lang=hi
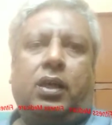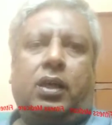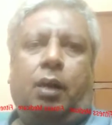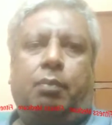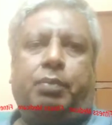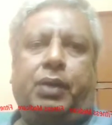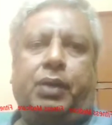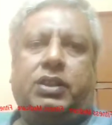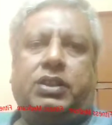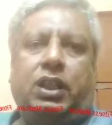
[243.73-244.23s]

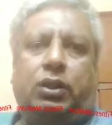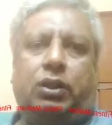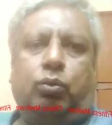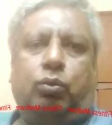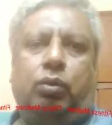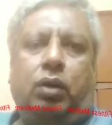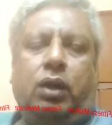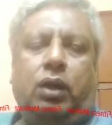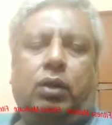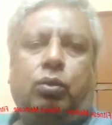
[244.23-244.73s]
कंप्रेशन
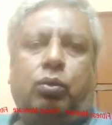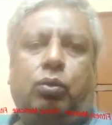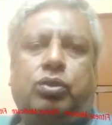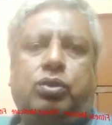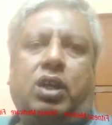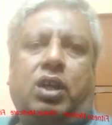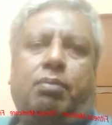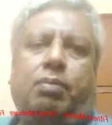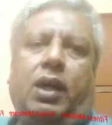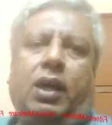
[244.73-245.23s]
हुआ
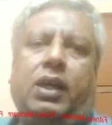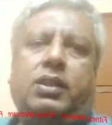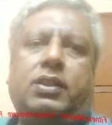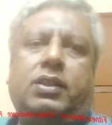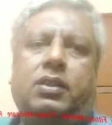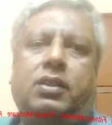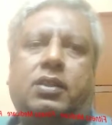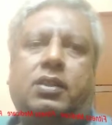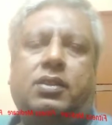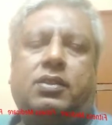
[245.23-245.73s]
उसके बाद
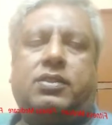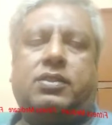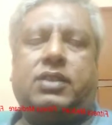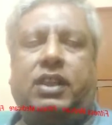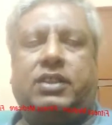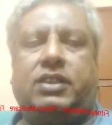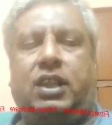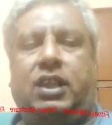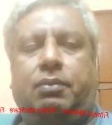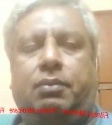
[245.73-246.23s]

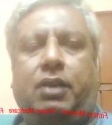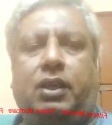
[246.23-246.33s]
सर्जरी